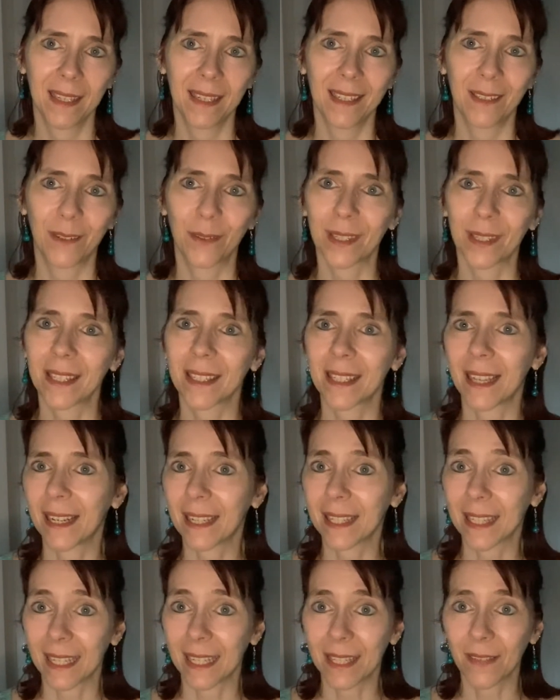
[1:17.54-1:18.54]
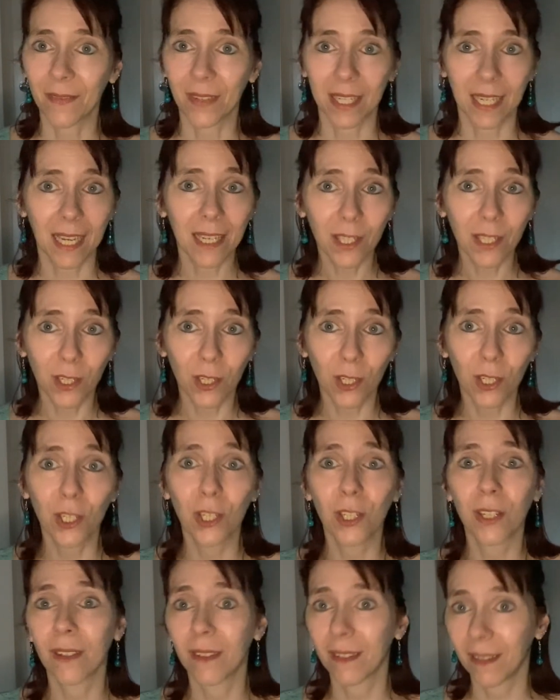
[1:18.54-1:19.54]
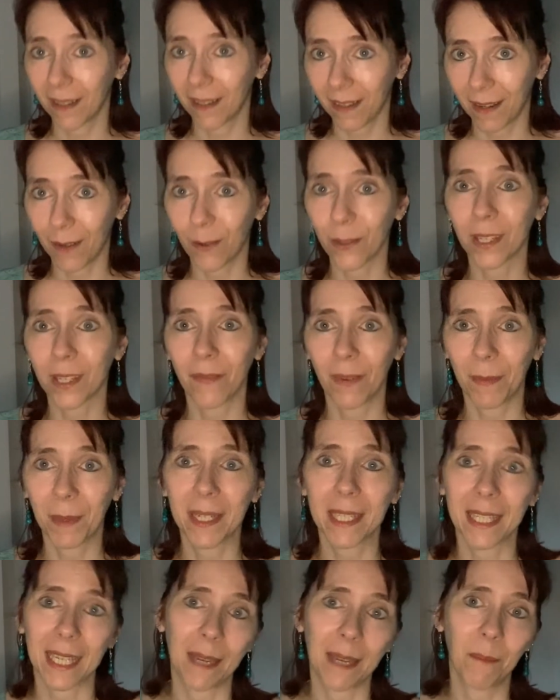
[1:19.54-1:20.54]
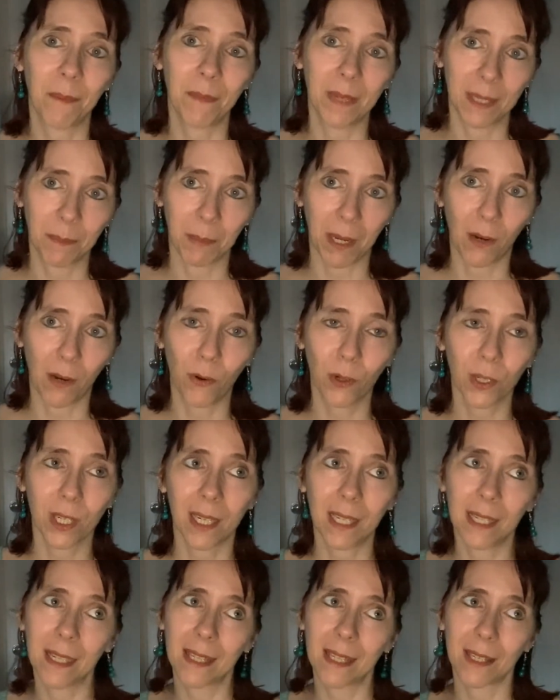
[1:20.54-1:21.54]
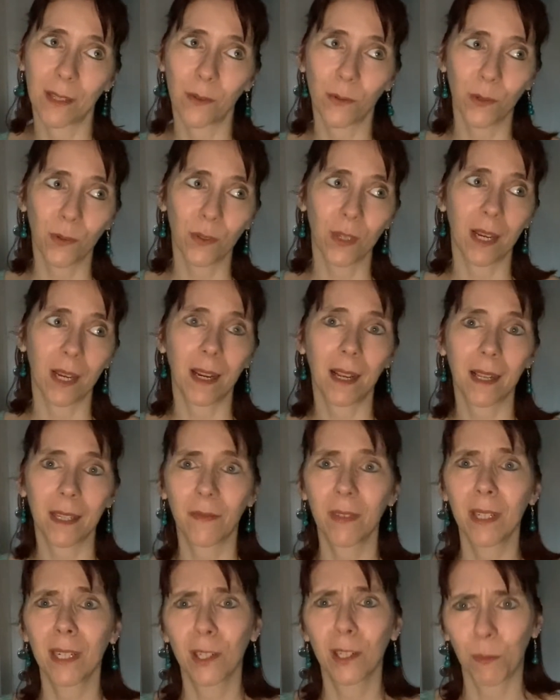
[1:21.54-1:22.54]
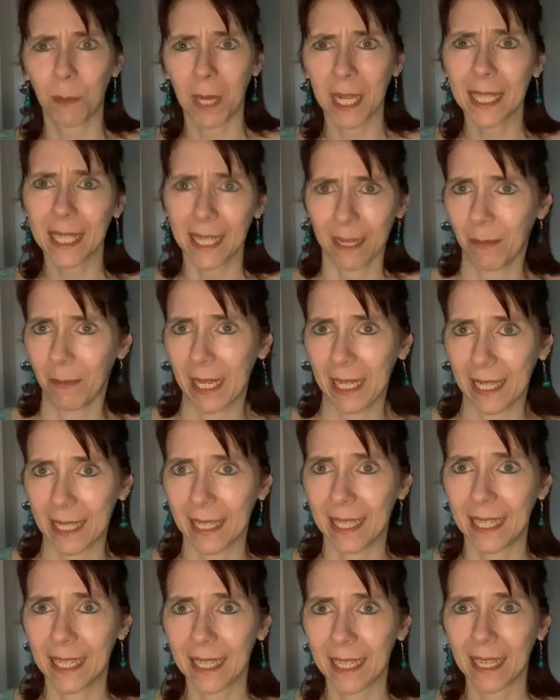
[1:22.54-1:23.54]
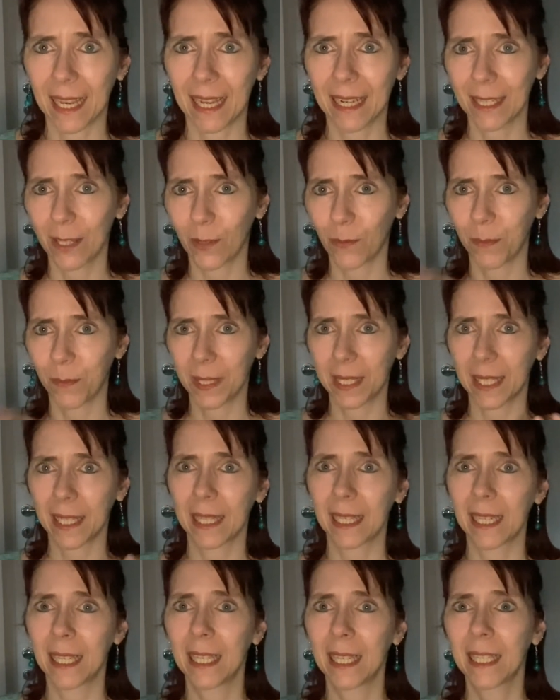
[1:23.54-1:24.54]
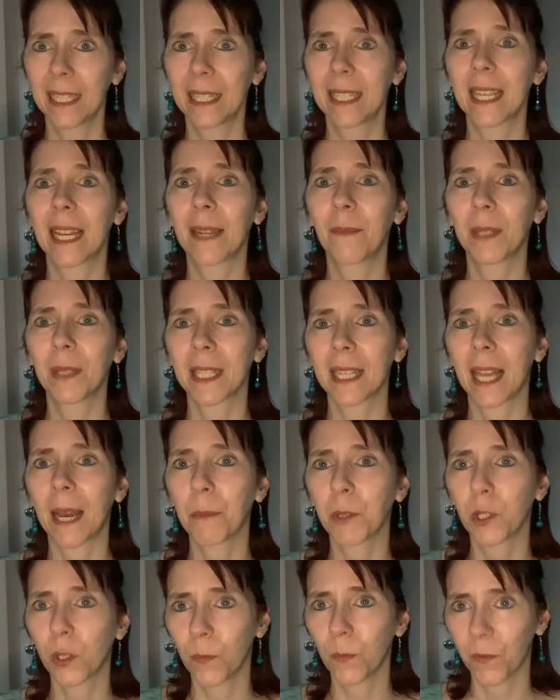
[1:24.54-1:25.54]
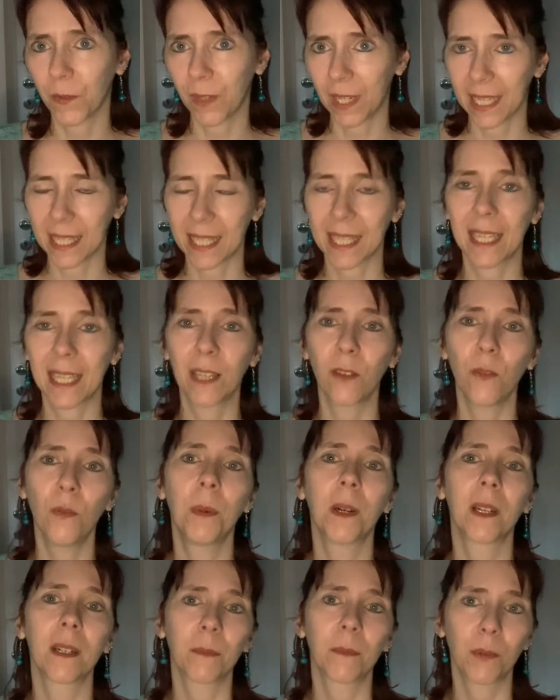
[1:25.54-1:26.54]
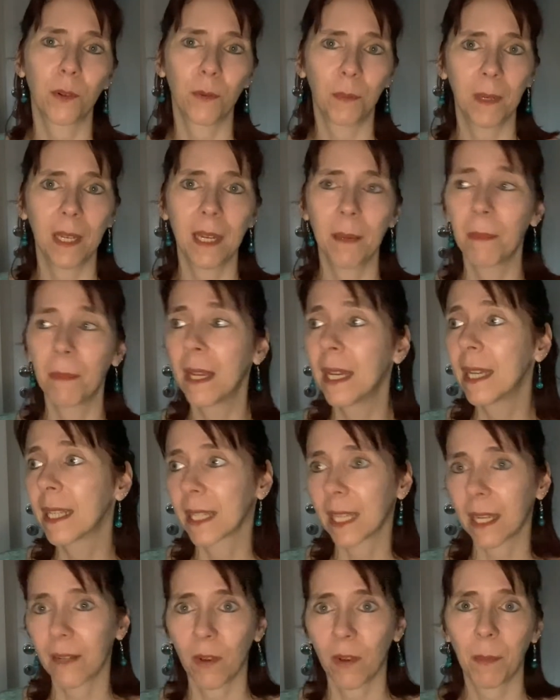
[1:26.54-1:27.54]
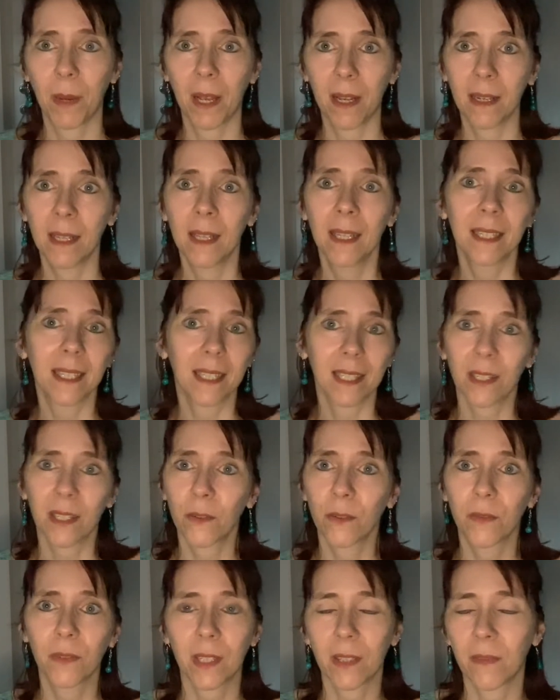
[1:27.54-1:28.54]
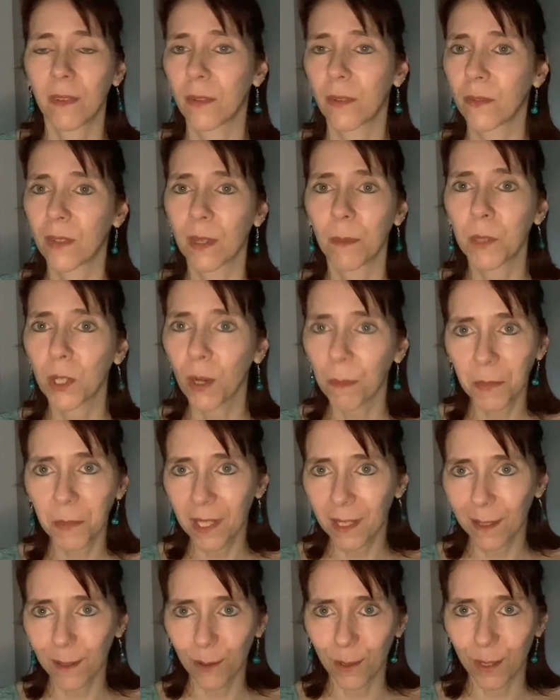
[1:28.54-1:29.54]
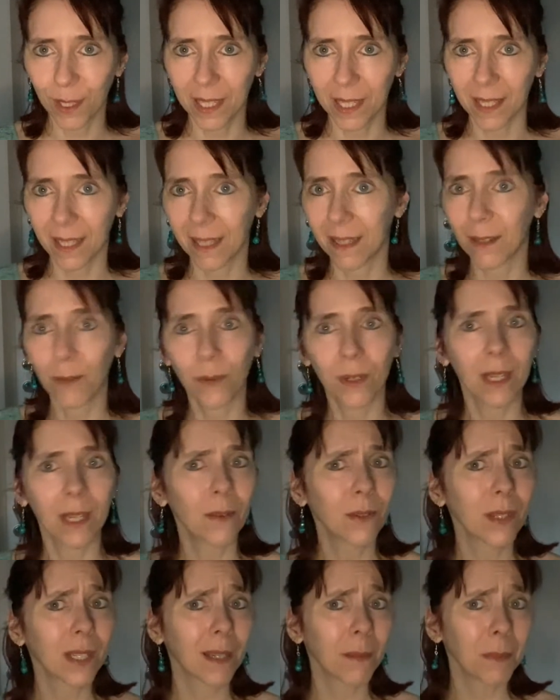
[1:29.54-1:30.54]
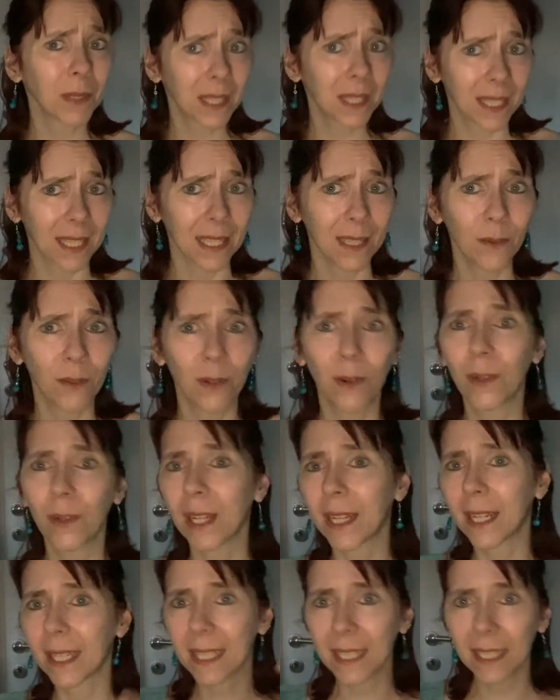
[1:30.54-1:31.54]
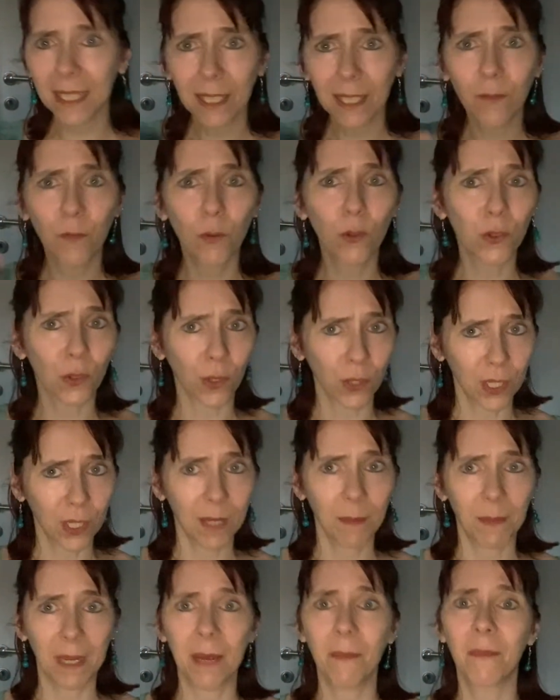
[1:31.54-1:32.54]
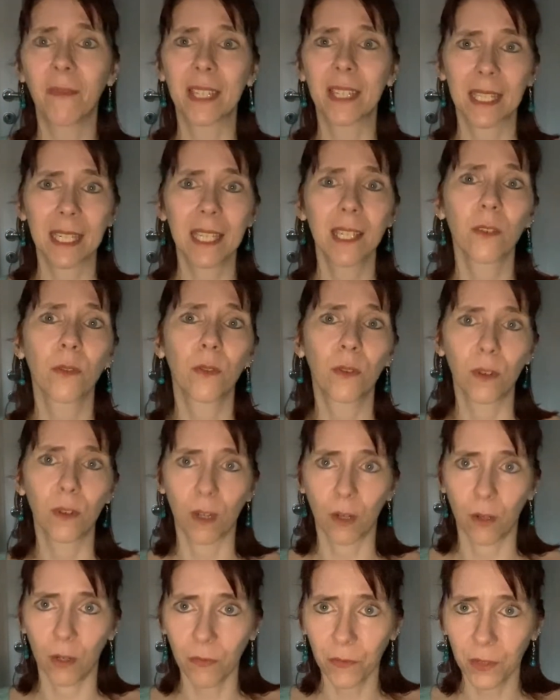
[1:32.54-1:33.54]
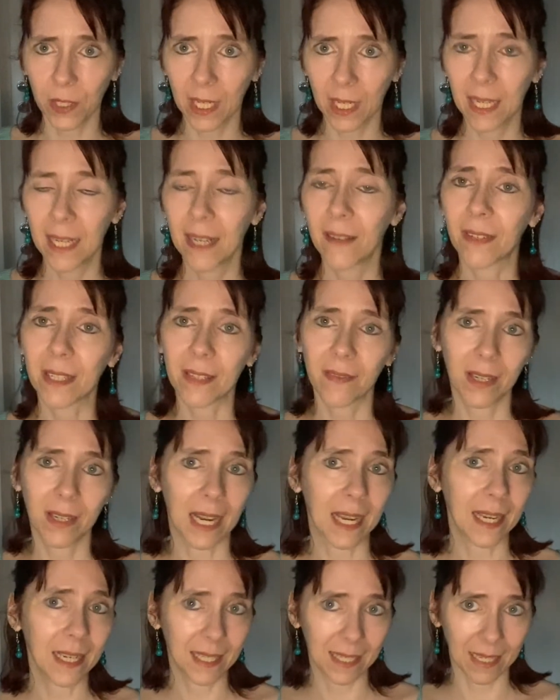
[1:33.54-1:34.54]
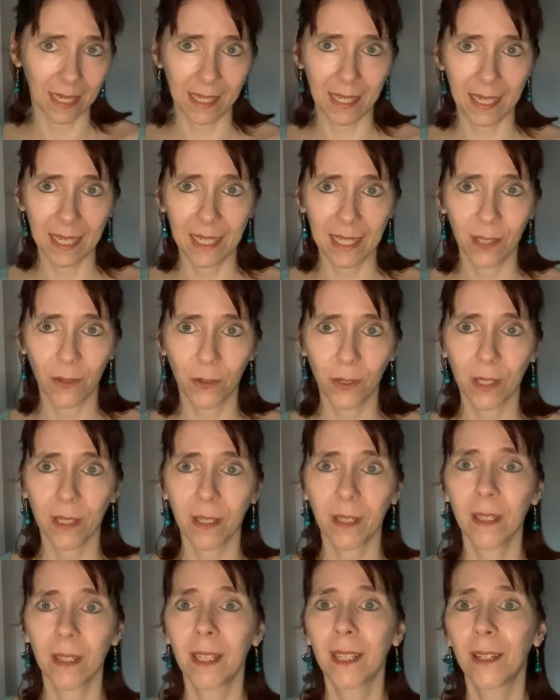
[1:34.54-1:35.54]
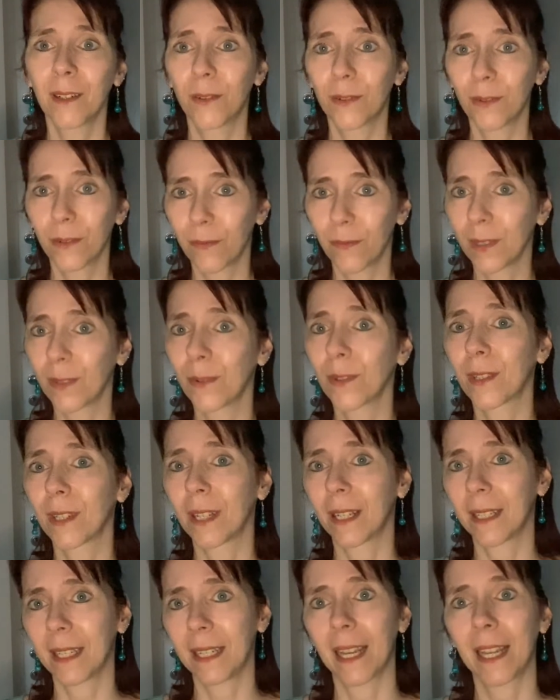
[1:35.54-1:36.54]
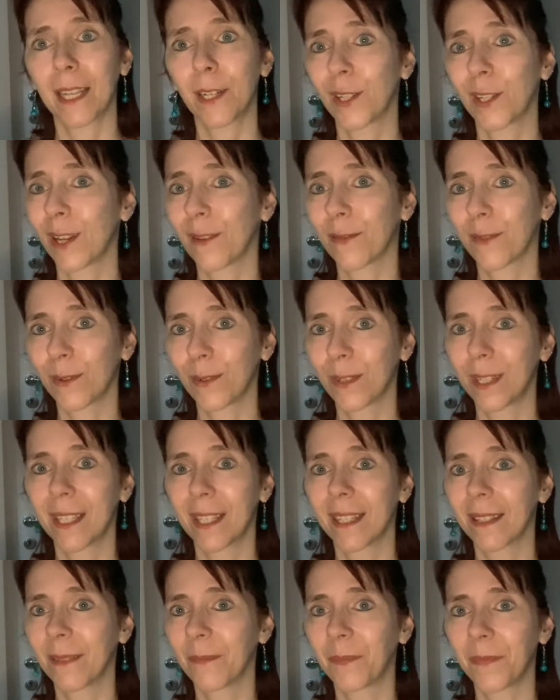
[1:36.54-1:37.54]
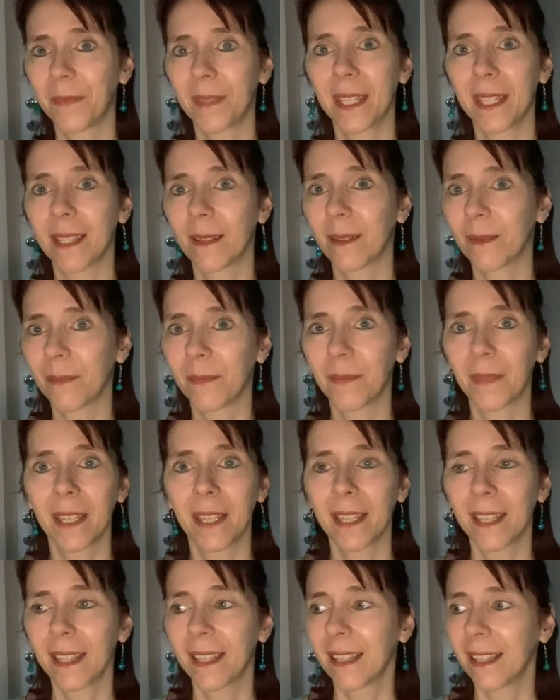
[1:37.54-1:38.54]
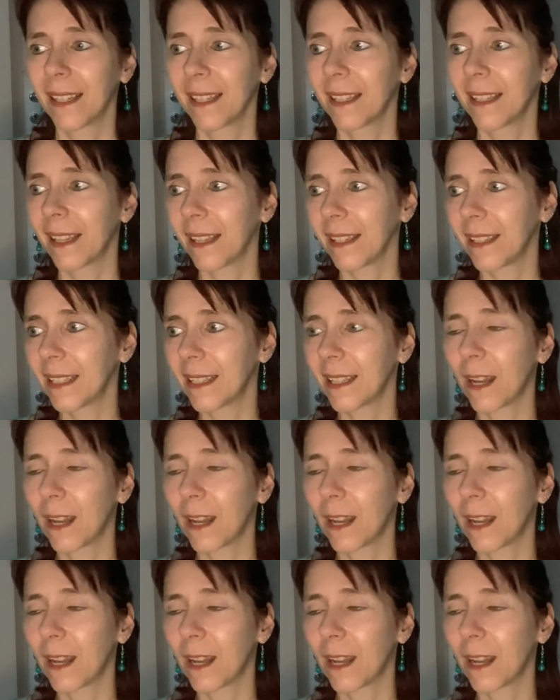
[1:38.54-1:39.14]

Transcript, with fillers: Und das ist alles ganz fantastisch, außer wenn man es eben missbraucht als sozusagen als wie eine Schmerztablette, die das alles so ein bisschen, die ein bisschen abstumpfen lässt gegenüber einem Problem, sagen wir mal, dass, dass wir in unserem Job nicht glücklich sind oder in unserer Beziehung oder dass irgendwo sonst im Leben was nicht so rund läuft, was wir eigentlich angehen sollten und wir nutzen halt die Leidenschaften und diesen, diesen, diesen